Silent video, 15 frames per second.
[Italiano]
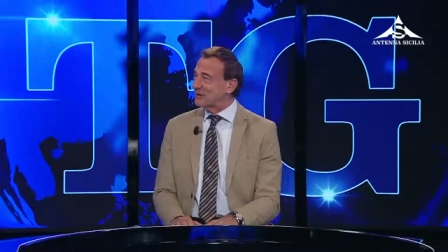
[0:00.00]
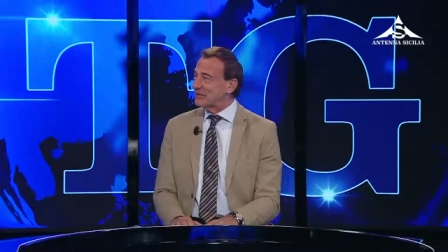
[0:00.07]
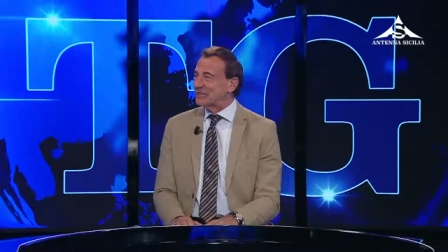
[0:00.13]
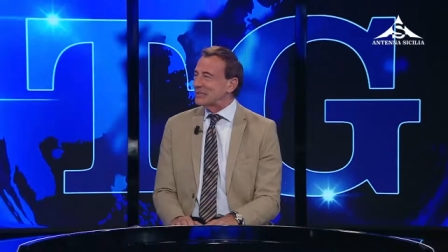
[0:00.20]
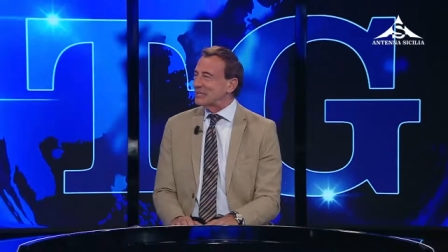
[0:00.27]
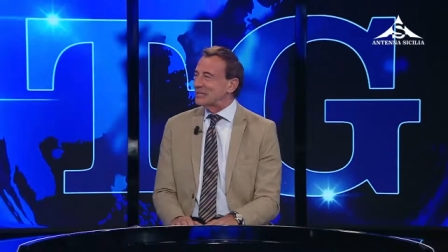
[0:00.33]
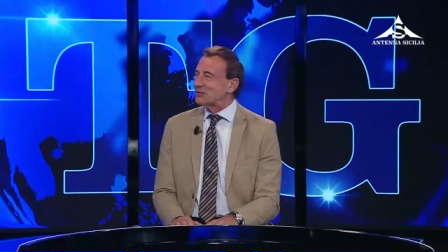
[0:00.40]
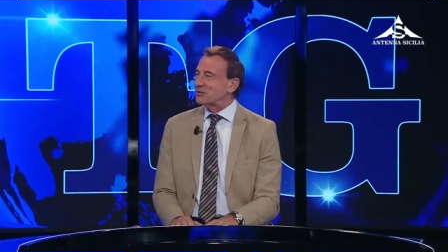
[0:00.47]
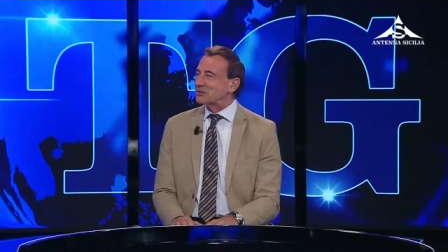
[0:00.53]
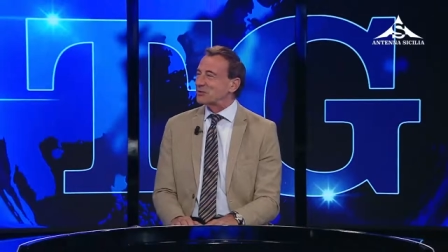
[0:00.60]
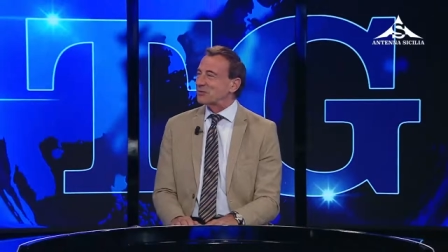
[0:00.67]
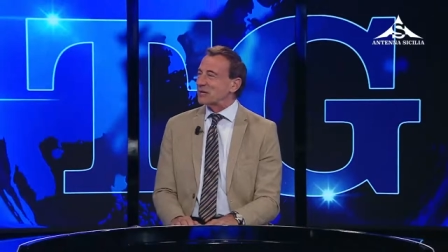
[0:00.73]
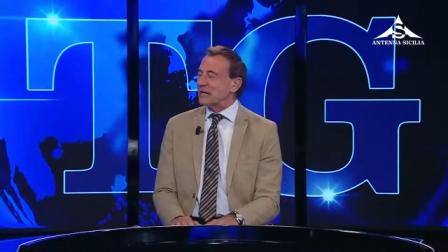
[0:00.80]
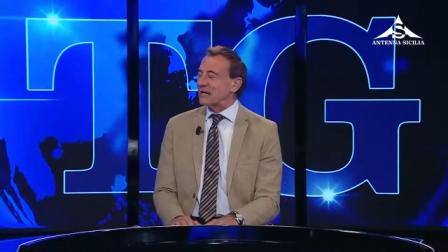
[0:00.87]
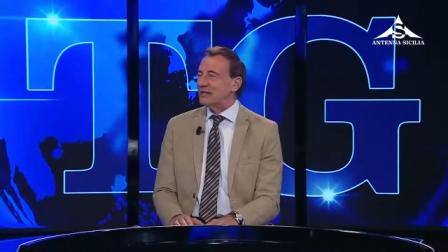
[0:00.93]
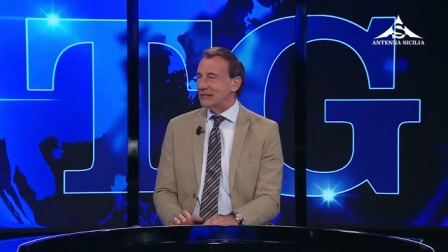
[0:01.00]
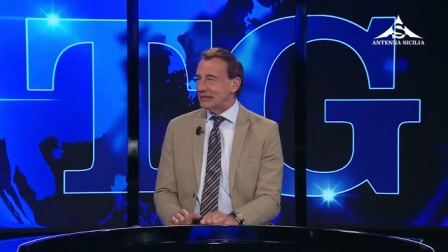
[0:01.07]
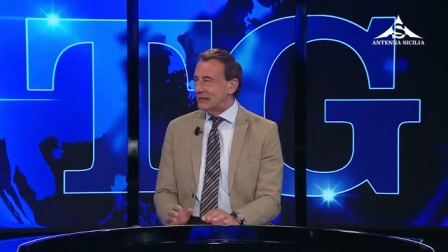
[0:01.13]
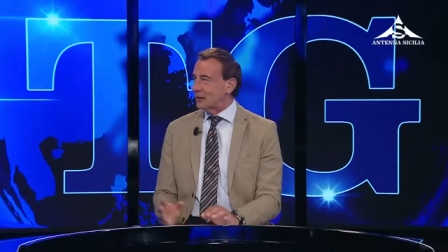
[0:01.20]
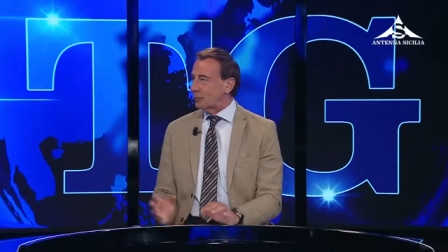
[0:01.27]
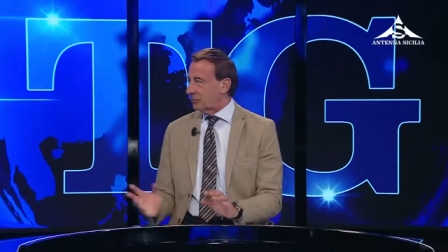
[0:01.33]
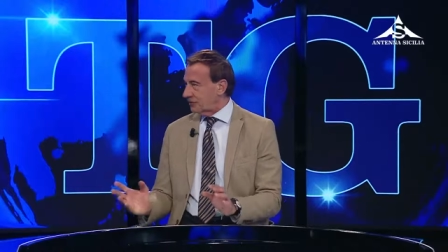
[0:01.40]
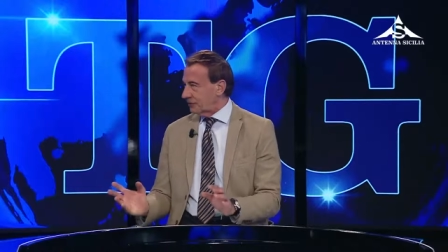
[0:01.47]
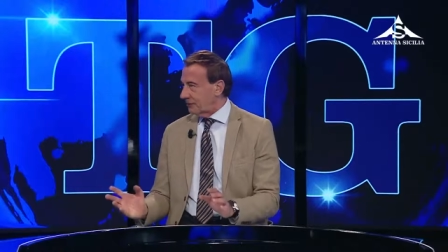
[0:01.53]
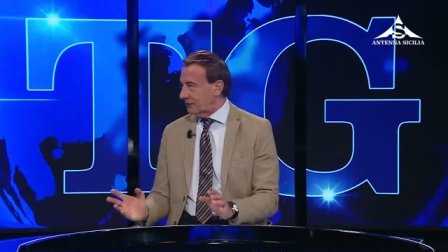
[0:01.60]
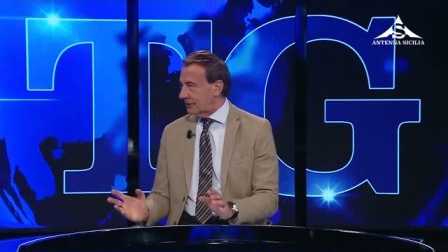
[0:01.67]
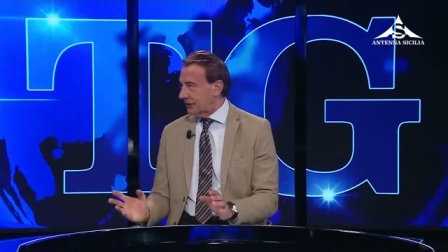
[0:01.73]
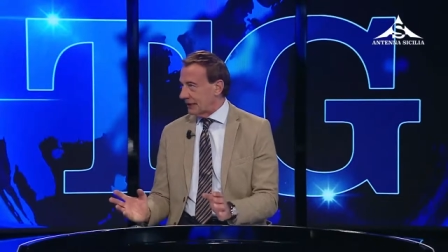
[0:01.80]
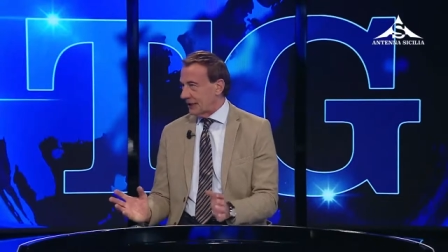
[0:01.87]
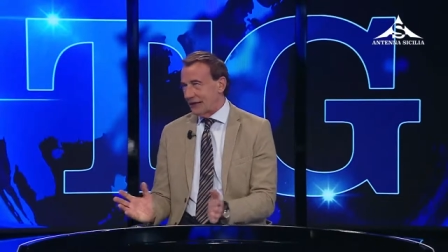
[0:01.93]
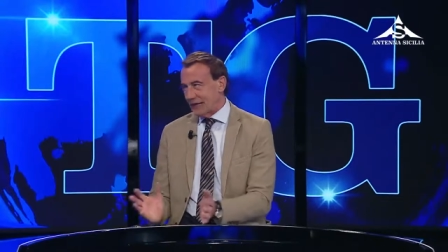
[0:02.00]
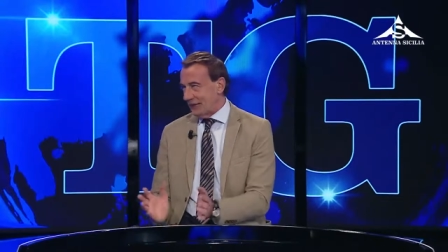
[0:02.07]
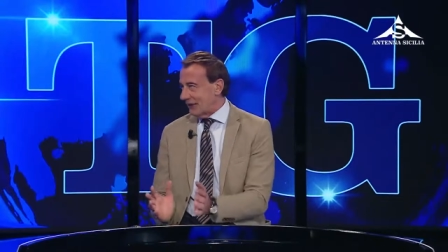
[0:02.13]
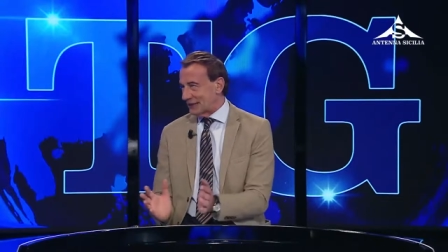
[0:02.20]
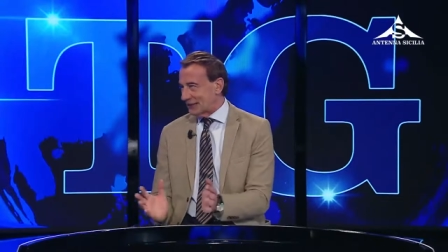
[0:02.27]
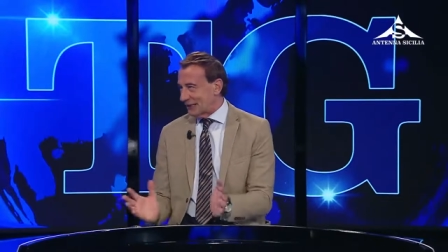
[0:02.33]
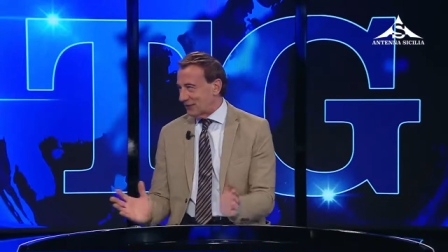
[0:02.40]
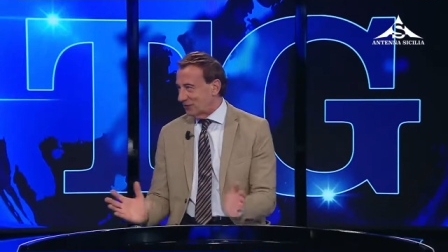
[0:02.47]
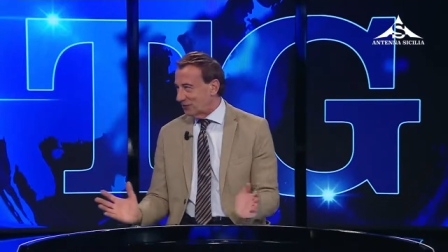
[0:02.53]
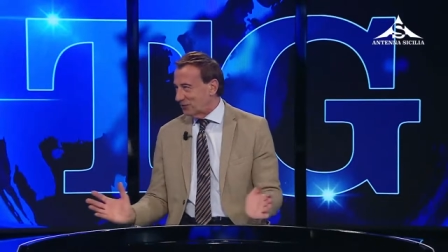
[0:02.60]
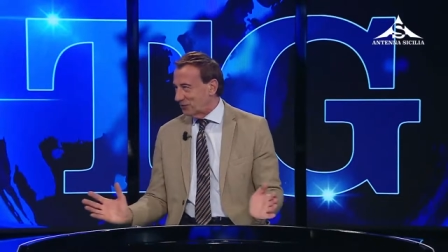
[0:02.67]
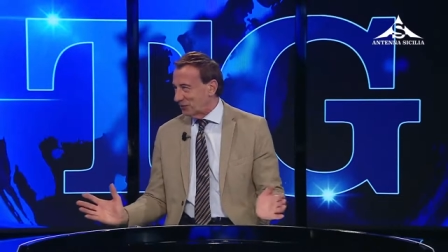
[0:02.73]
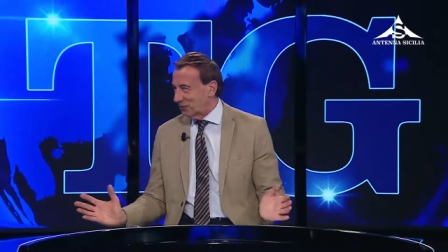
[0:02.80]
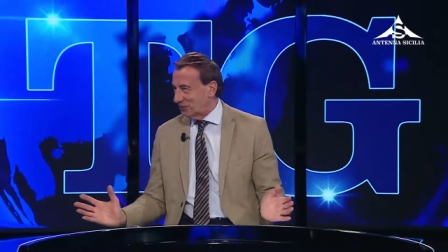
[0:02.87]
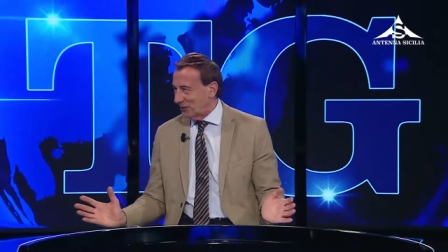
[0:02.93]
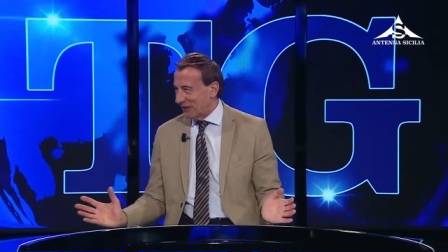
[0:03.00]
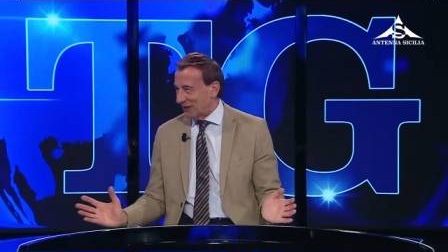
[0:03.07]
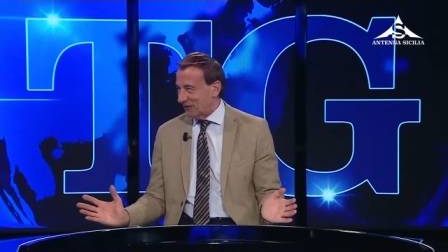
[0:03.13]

ridere di questo perché lo possiamo dire, è la televisione,